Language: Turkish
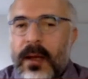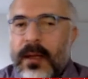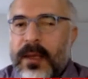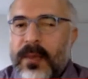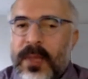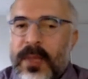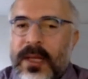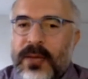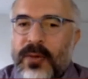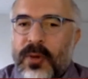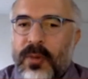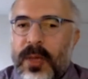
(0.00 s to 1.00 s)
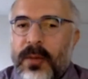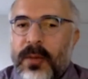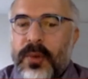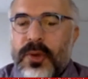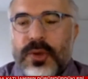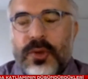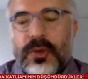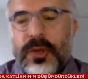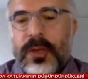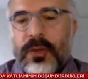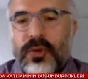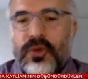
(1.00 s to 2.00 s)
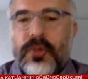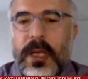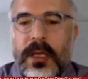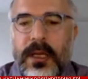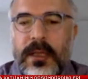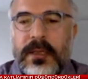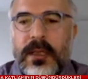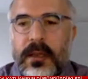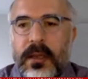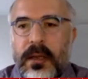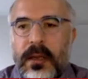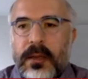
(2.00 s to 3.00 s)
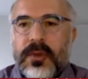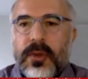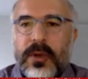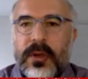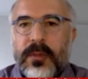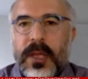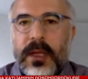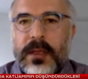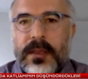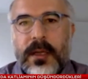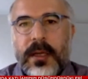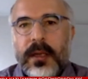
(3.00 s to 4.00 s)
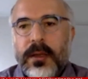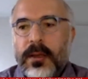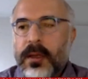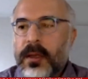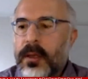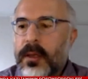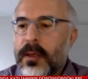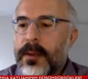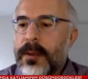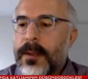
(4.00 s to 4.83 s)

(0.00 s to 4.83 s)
hakim millet olma pozisyondan düşmenin insanlara soykırımlara e,